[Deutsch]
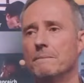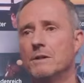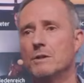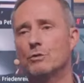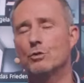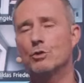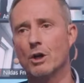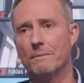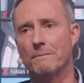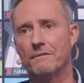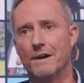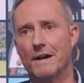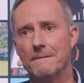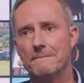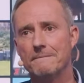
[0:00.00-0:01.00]
bist du
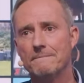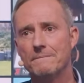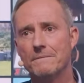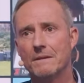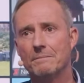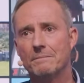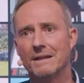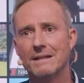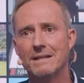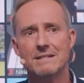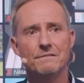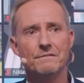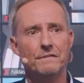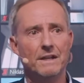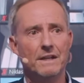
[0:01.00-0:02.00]
Schöpfer. Bei
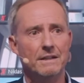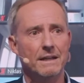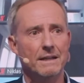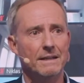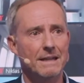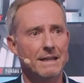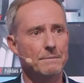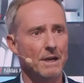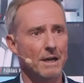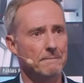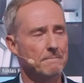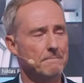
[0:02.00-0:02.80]
diesen vier Dingen, immer.